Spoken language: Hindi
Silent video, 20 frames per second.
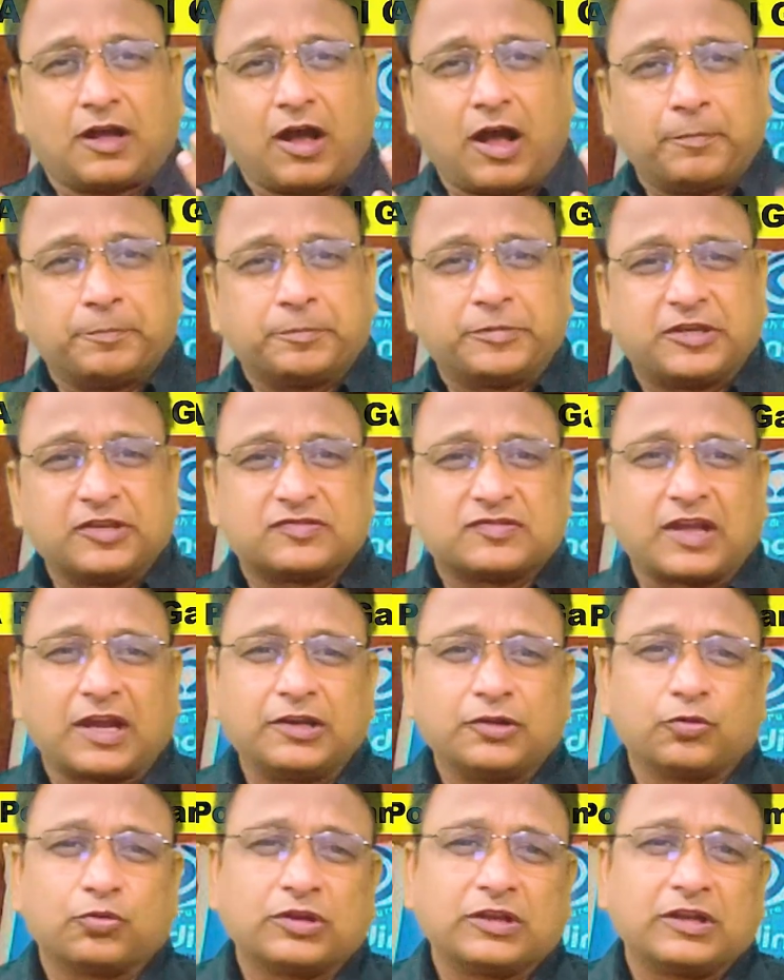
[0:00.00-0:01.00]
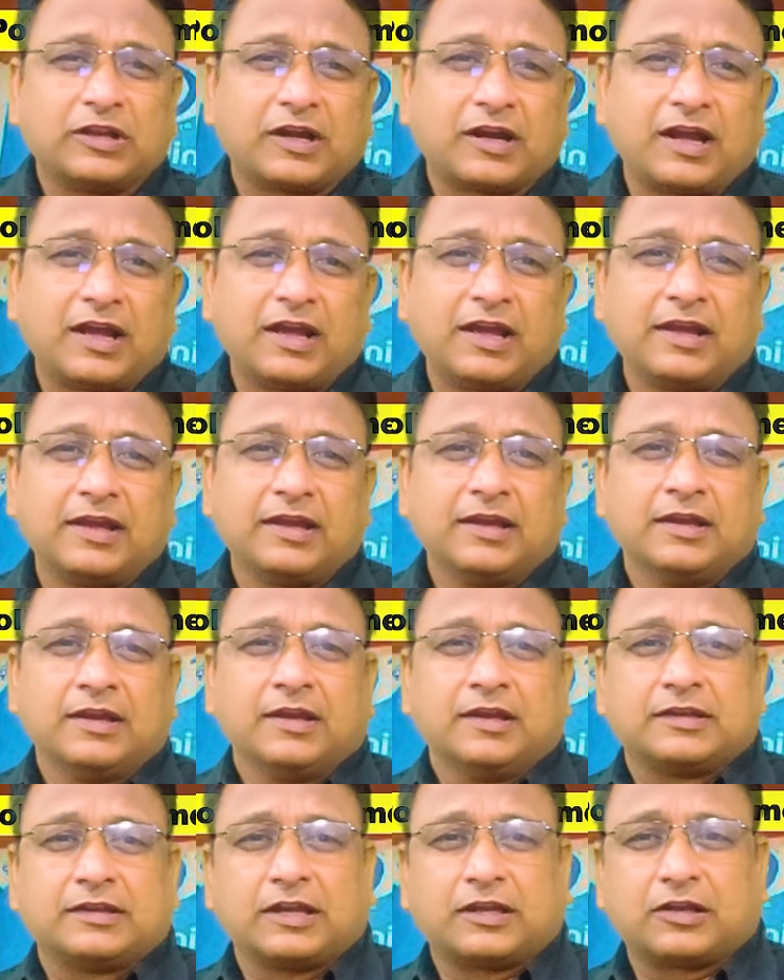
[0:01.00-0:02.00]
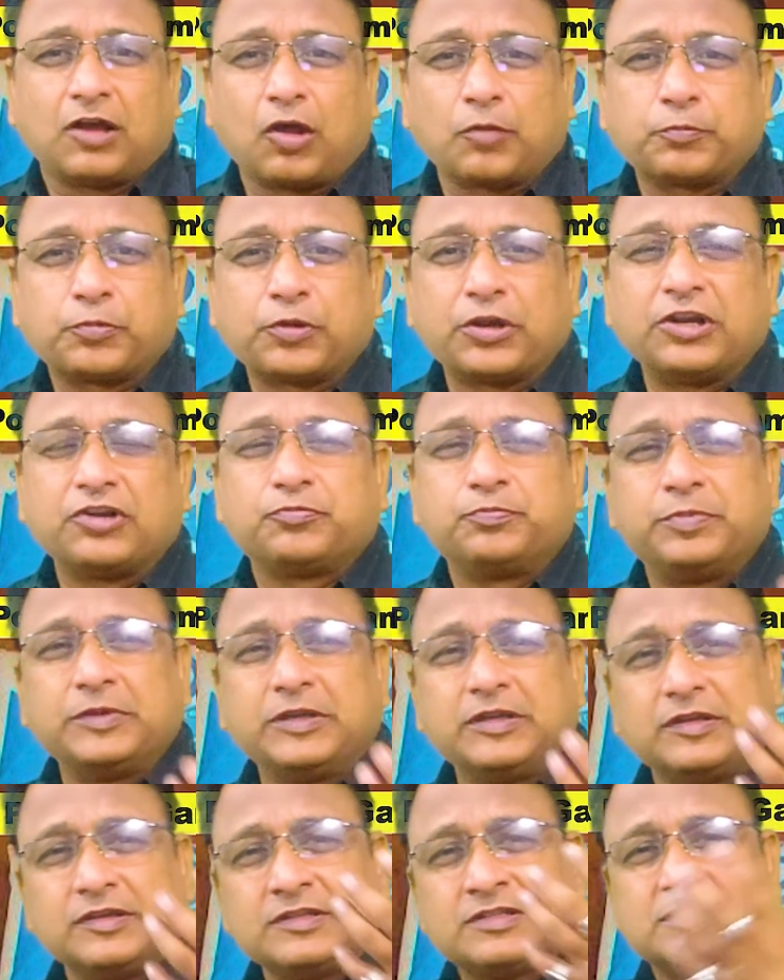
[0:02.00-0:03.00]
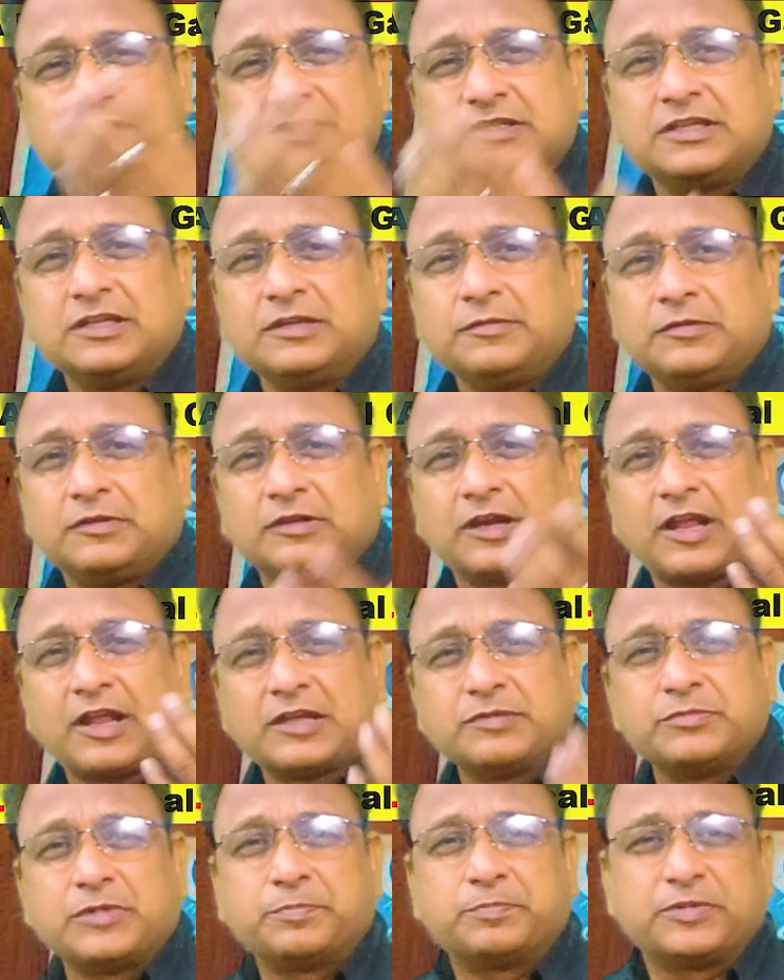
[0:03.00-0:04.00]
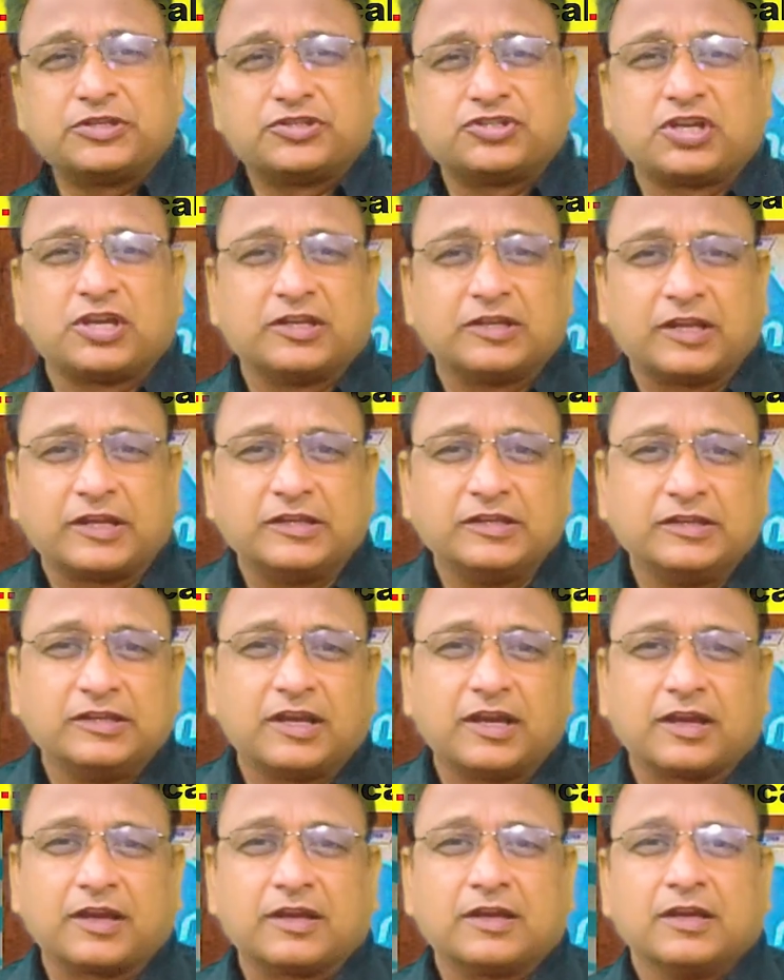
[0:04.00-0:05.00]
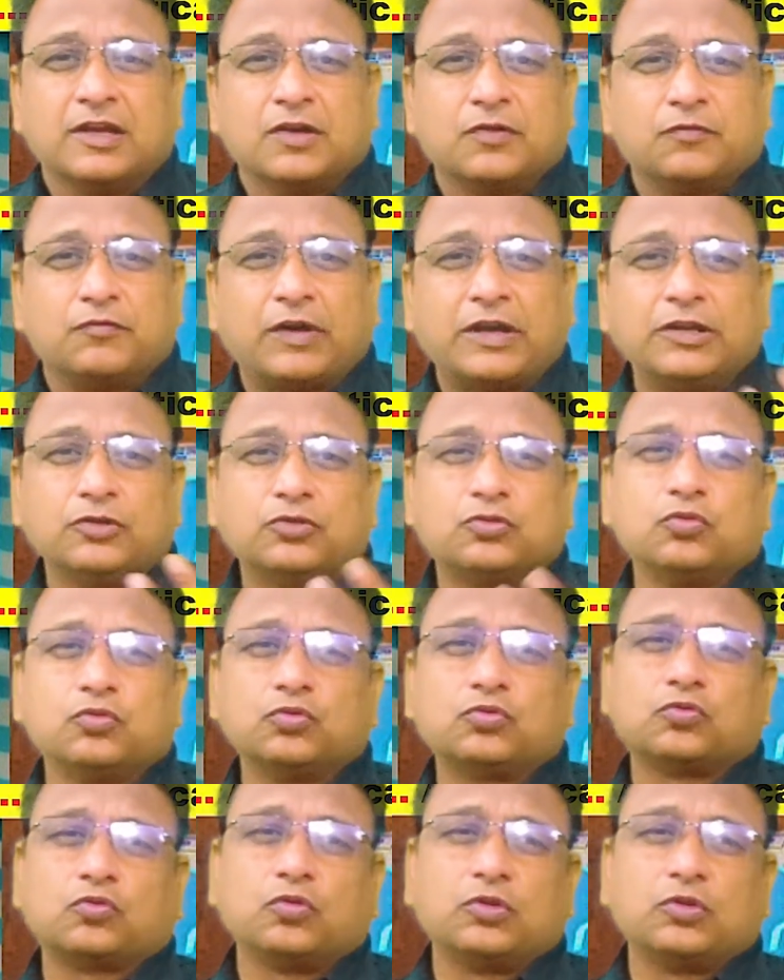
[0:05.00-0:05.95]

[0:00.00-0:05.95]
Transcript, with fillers: अब डिसाइड होने लगा है कि कॉर्पोरेट्स भी इसकी लड़ाई में पीछे नहीं हैं वहीं दूध को